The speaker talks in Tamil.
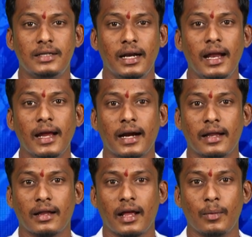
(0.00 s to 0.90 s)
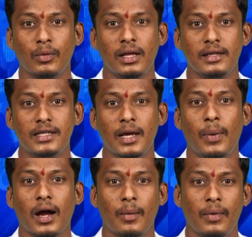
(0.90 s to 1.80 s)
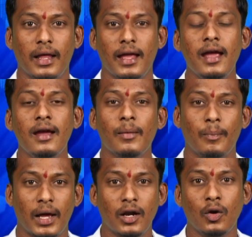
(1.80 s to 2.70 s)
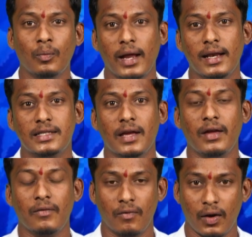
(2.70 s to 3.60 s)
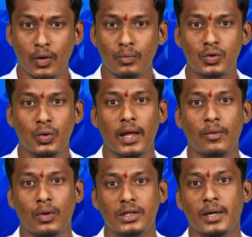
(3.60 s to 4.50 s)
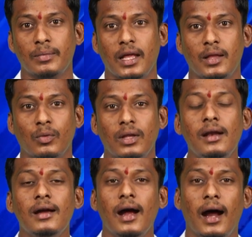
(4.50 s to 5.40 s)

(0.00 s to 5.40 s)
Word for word: சென்னை கடற்கரை முதல் சேப்பாக்கம் இடையே பறக்கும் ரயில் சேவை வரும் ஜூலை ஒன்றாம் தேதி முதல்